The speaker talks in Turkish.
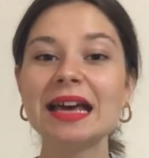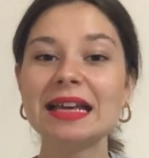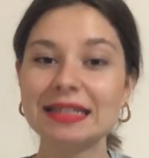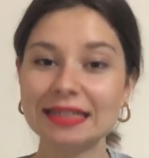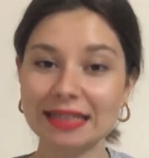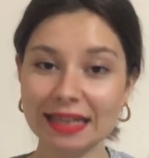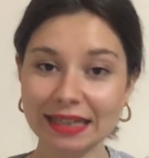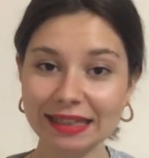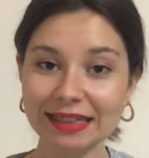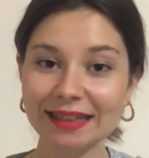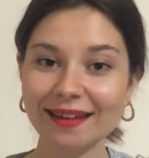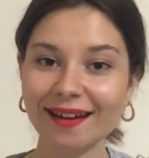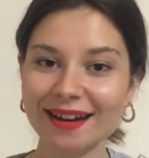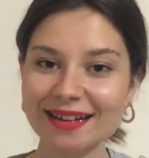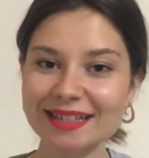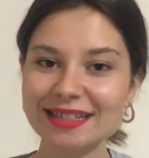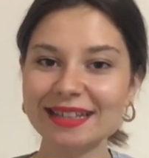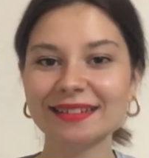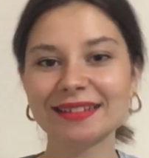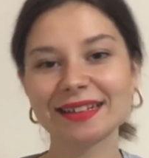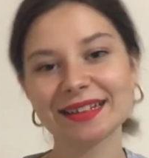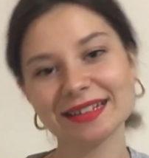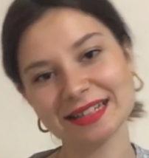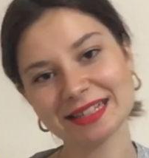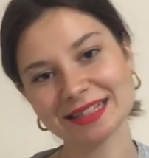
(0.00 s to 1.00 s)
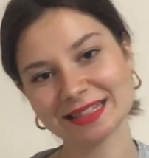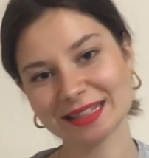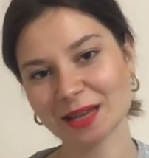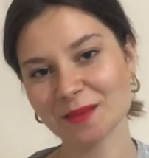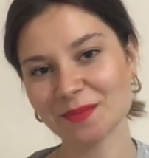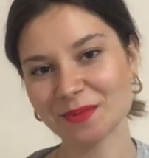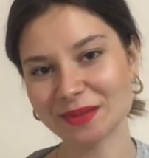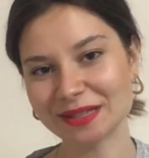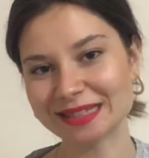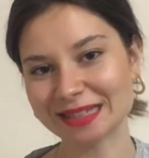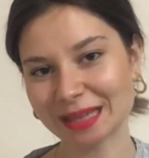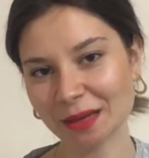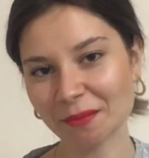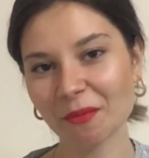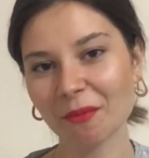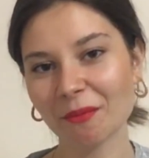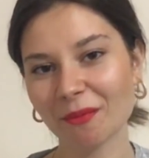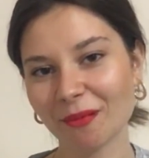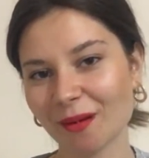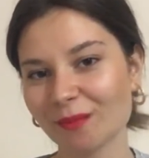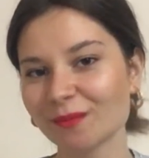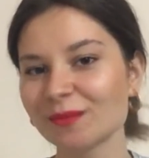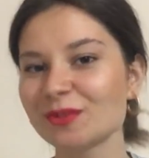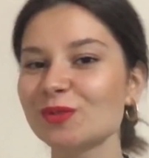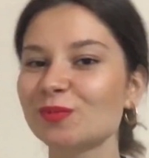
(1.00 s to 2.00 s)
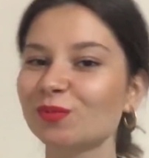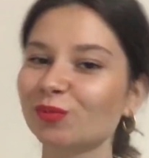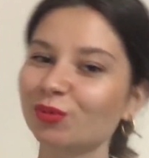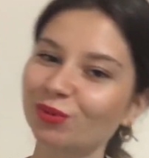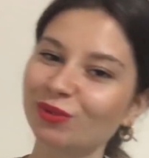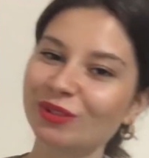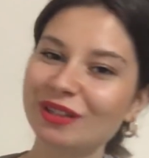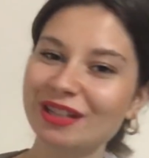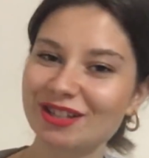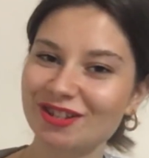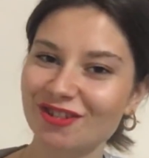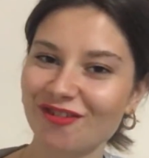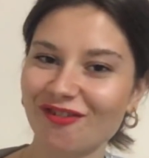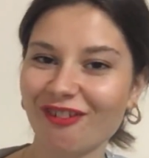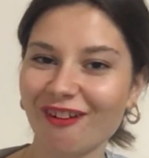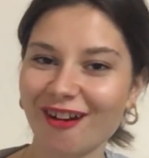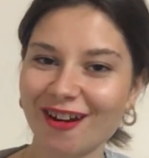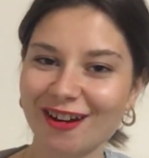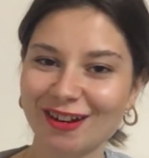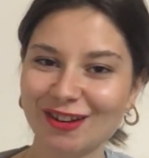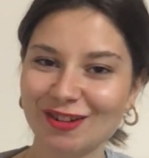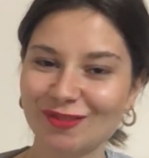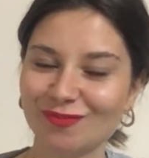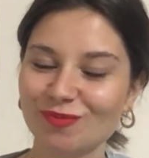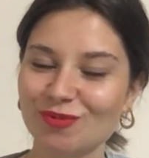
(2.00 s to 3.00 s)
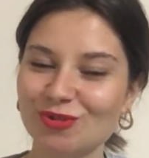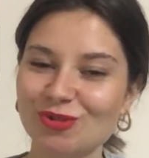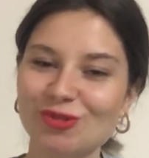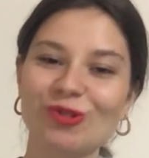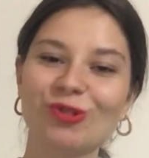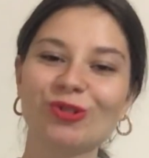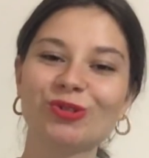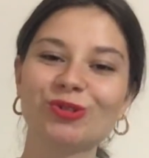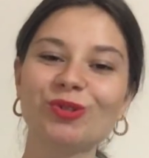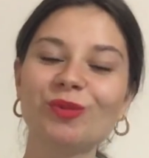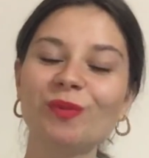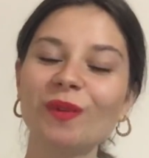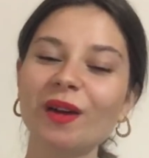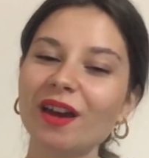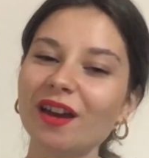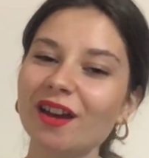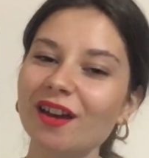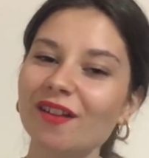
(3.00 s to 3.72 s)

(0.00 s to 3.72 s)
Senin gerçekten isteyip istememenmiş. Bunu iyice fark etmiş oldum.